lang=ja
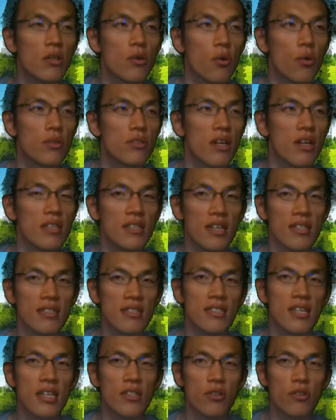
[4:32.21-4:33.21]
コクのある
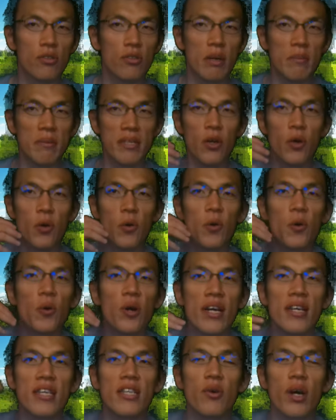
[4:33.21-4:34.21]
カスタードのうまみ両
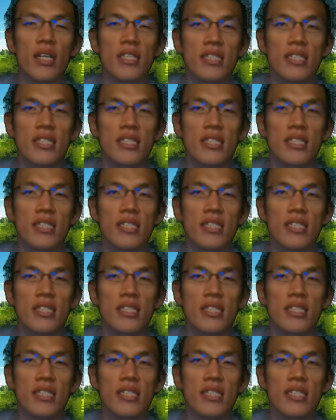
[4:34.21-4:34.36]
方が広